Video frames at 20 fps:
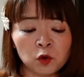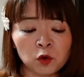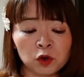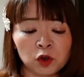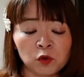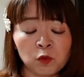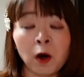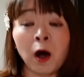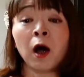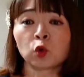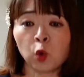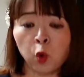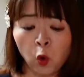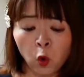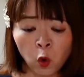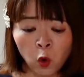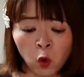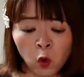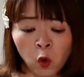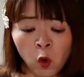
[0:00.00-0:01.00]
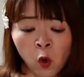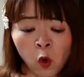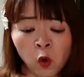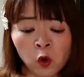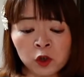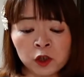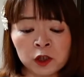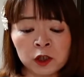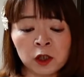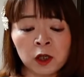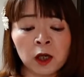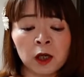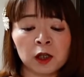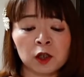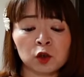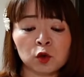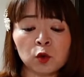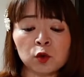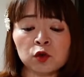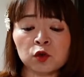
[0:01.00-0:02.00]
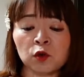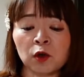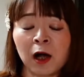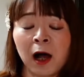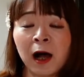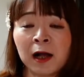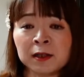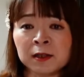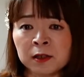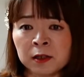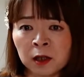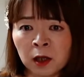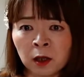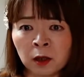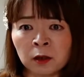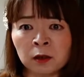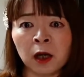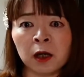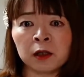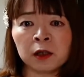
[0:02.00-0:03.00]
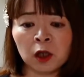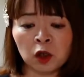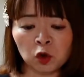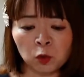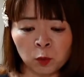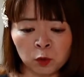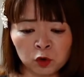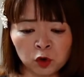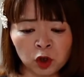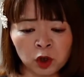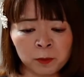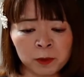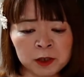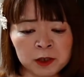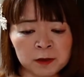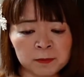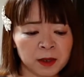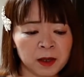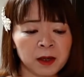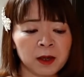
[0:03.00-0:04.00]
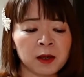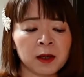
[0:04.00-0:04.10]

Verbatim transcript: 後には統合し一つの完全体へと戻ります。